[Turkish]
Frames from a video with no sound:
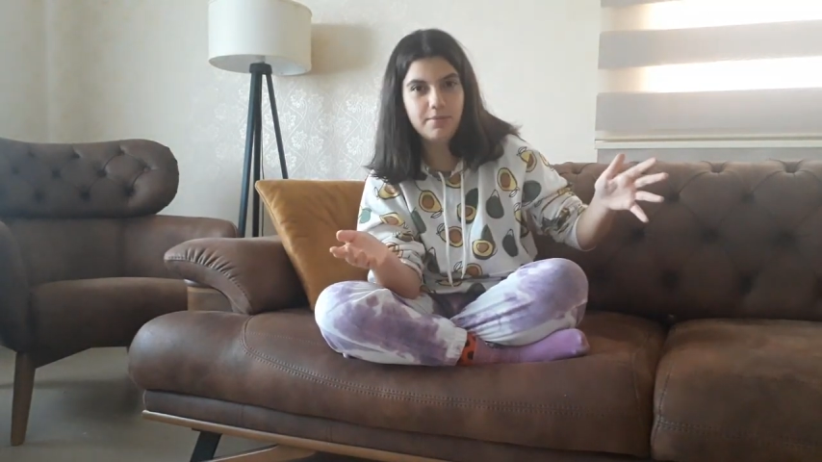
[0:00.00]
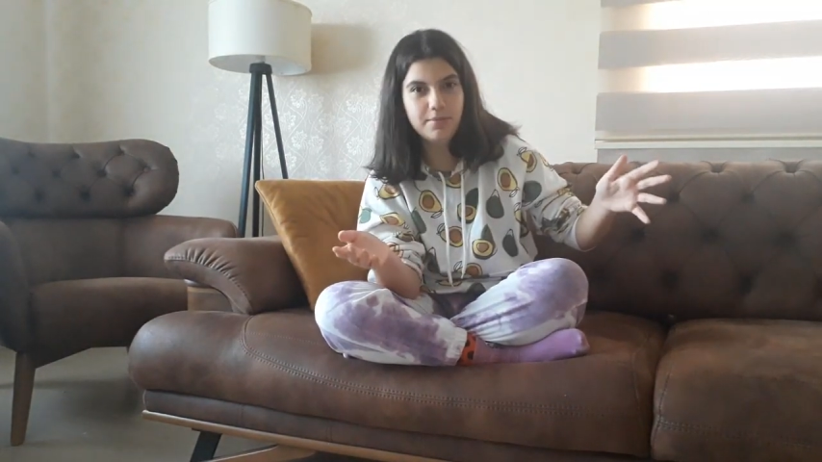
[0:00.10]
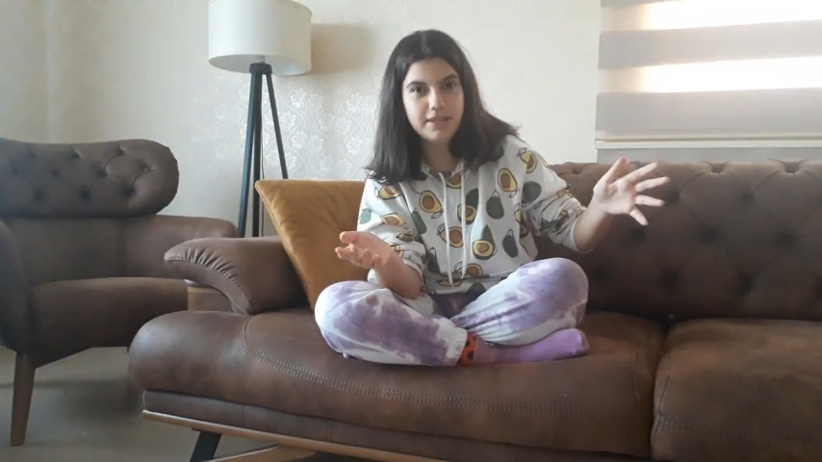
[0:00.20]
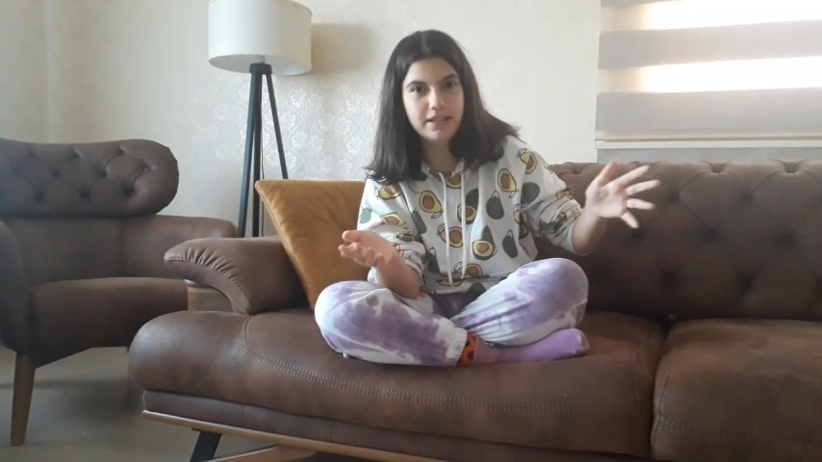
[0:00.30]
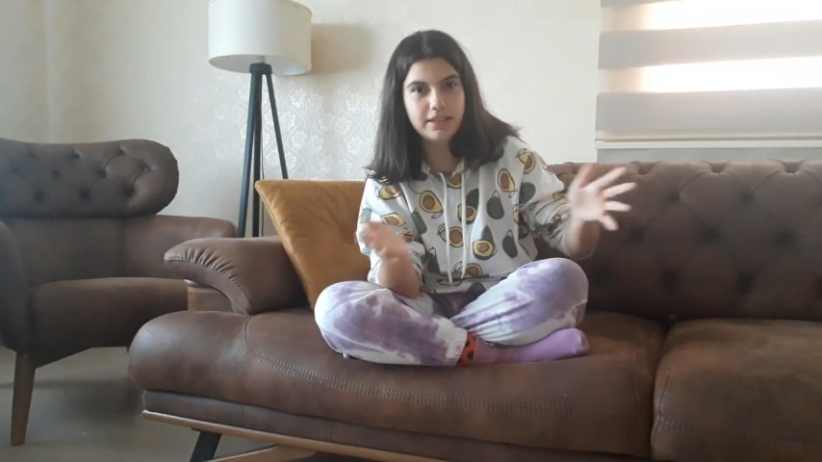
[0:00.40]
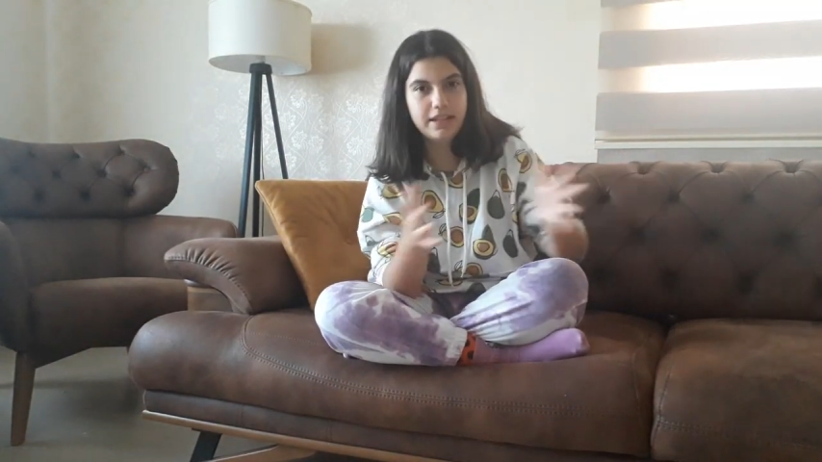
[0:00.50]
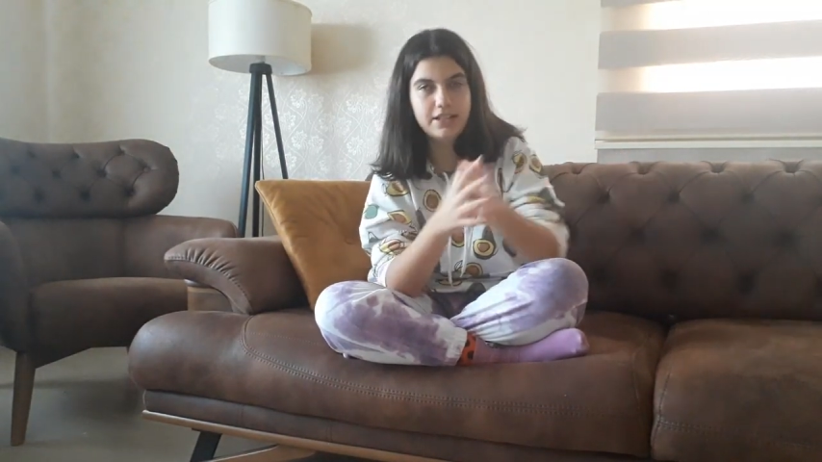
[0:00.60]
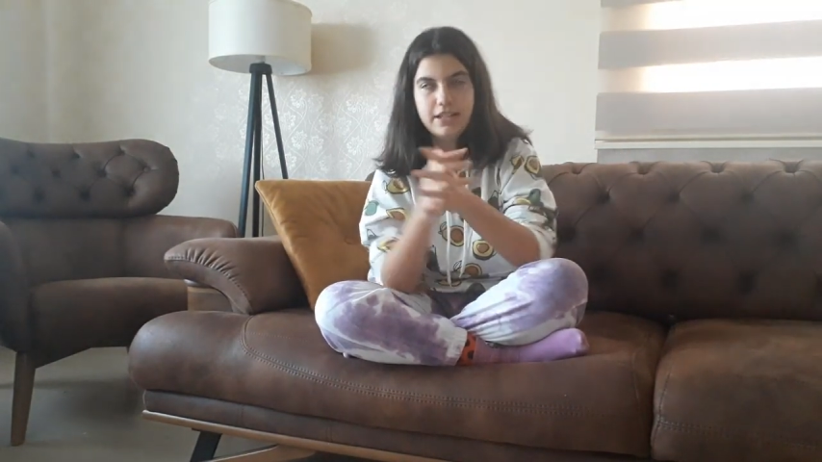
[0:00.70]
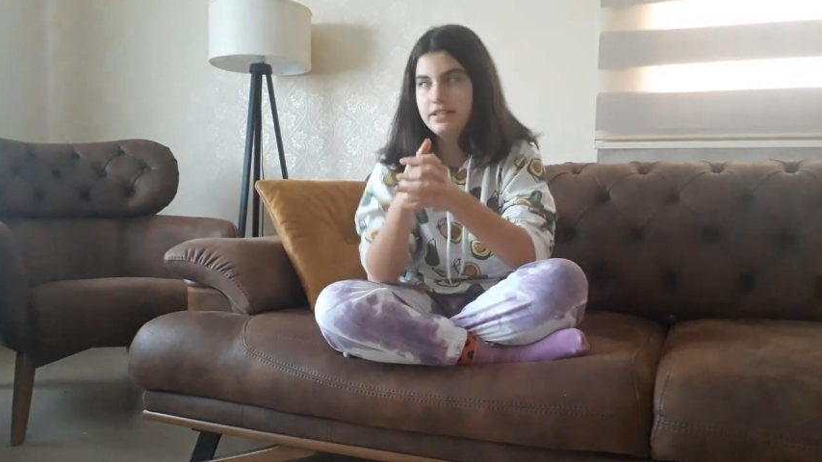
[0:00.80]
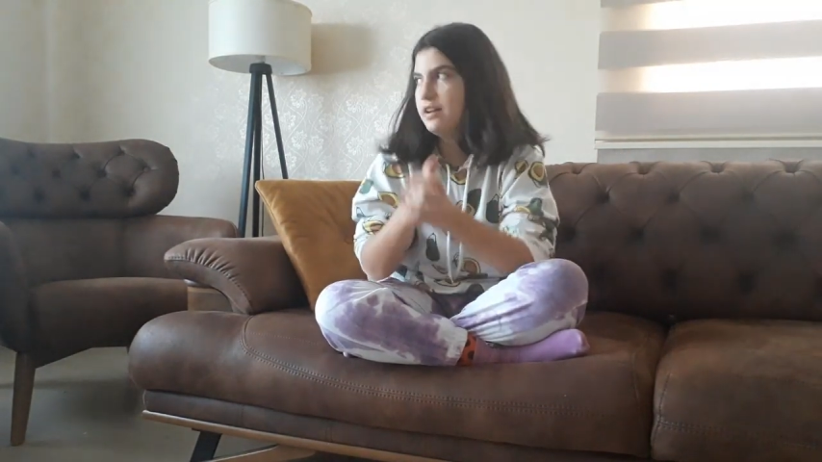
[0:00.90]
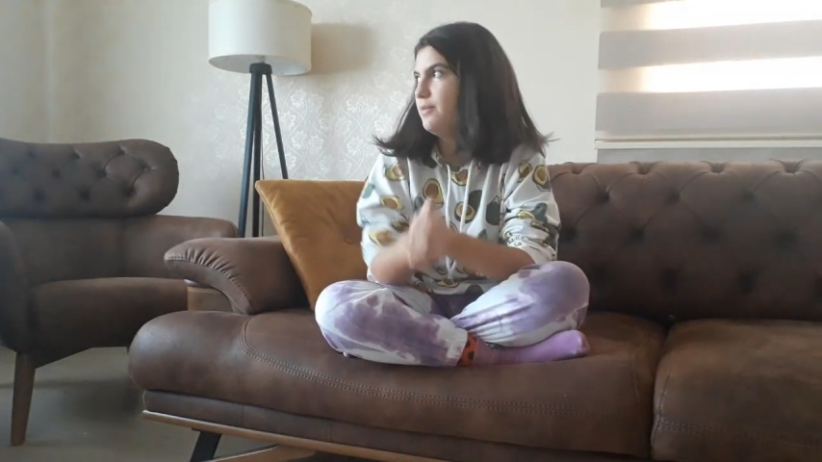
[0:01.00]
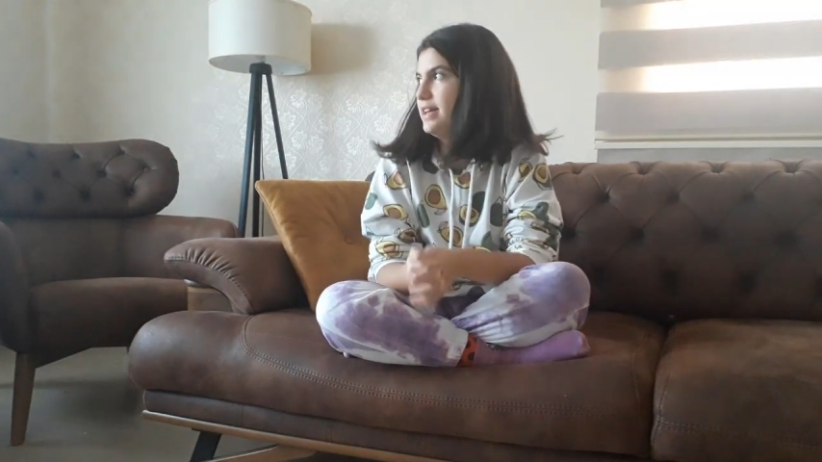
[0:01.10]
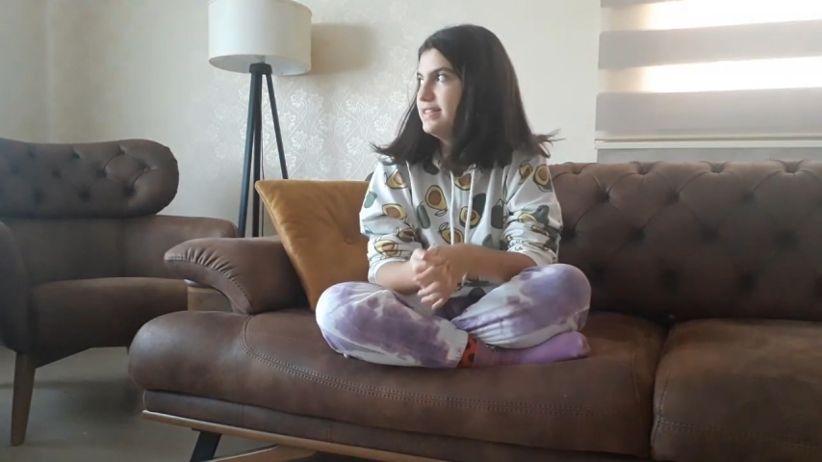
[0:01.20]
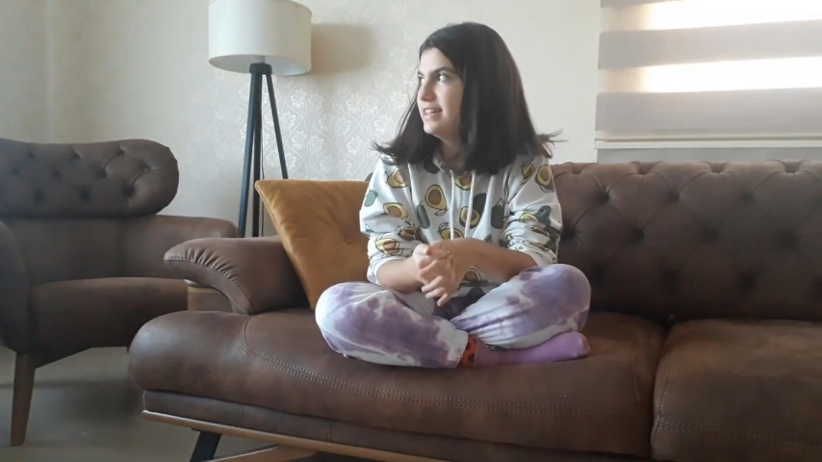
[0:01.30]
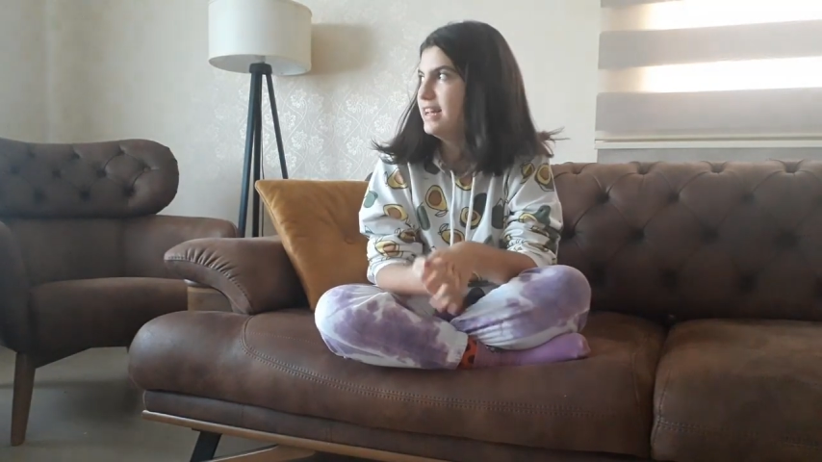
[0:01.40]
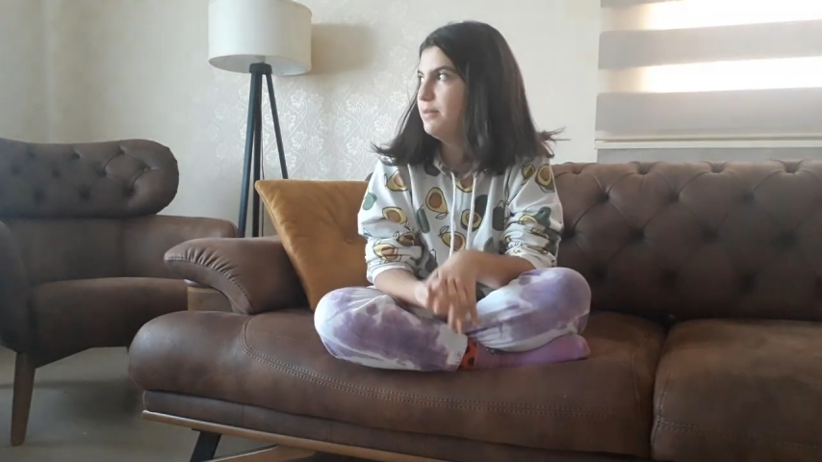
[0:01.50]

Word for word: abimin yanına gidecektik ama Enzel